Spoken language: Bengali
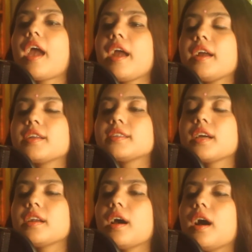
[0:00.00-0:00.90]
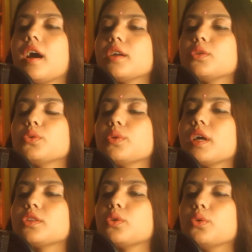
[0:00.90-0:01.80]
এক টানা
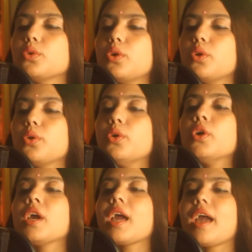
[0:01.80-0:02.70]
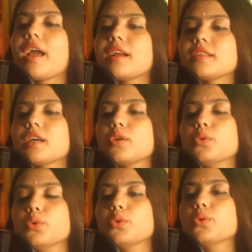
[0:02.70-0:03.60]
আর্তনাদ করল একটা
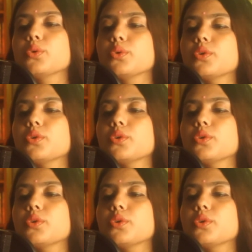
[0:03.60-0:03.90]
কুকুর